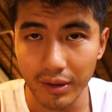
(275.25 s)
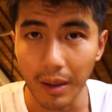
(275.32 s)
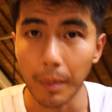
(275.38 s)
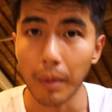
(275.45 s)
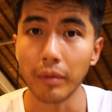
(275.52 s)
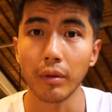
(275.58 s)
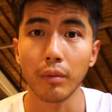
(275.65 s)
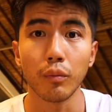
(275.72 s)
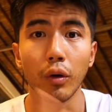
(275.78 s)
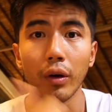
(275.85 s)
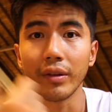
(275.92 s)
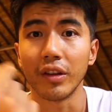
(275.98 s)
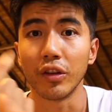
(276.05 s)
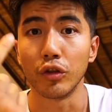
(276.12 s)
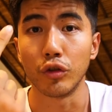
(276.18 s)
t'as pas besoin de boire
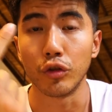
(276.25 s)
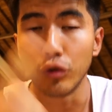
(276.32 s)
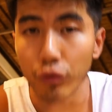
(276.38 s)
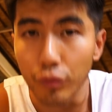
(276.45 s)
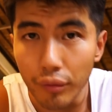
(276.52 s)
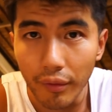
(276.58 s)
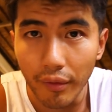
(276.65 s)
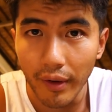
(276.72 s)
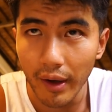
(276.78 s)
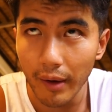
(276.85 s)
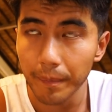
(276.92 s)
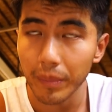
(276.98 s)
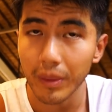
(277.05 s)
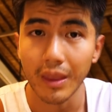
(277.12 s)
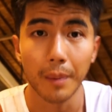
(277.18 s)
des jus verts,
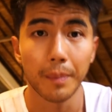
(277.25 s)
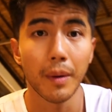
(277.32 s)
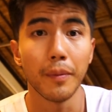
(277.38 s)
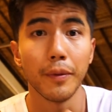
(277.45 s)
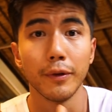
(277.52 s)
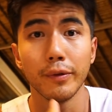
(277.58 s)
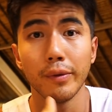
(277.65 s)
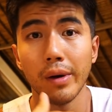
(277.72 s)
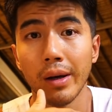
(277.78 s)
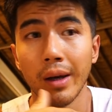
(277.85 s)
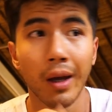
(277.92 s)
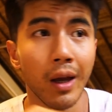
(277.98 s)
n'as pas besoin.